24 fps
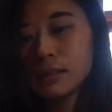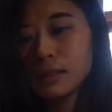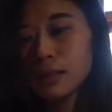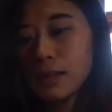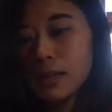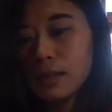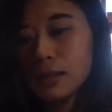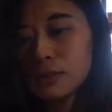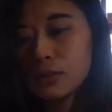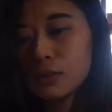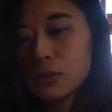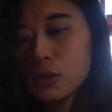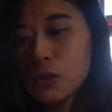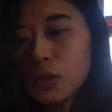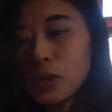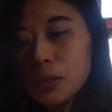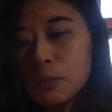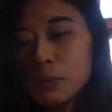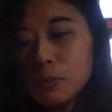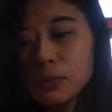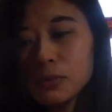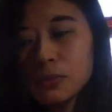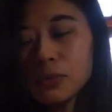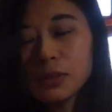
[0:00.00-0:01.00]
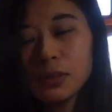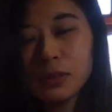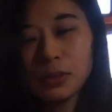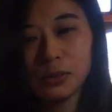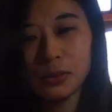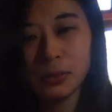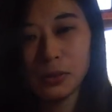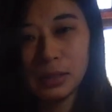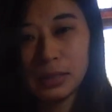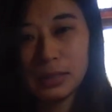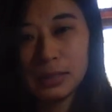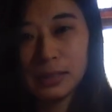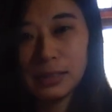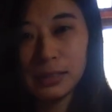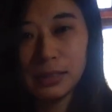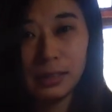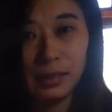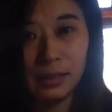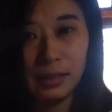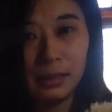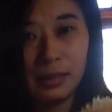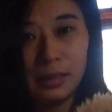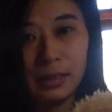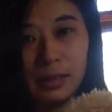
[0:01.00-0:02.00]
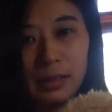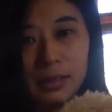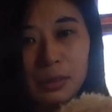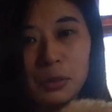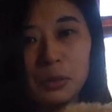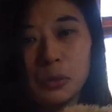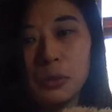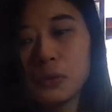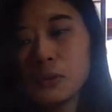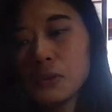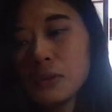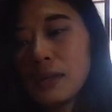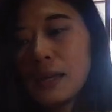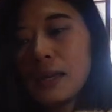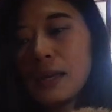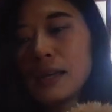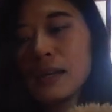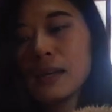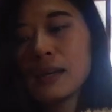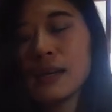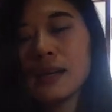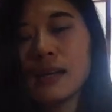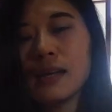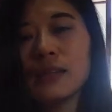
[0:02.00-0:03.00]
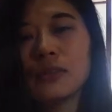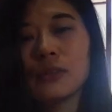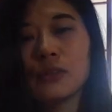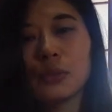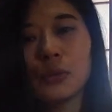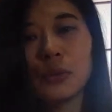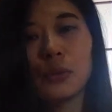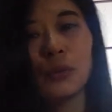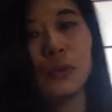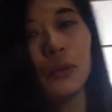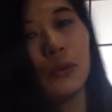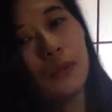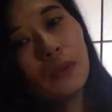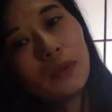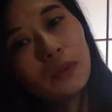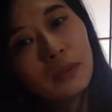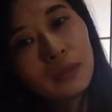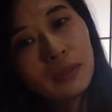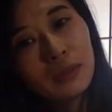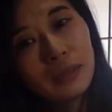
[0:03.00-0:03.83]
えっ、ー、と、トイプードルの維持費、どのくらいかかるのっ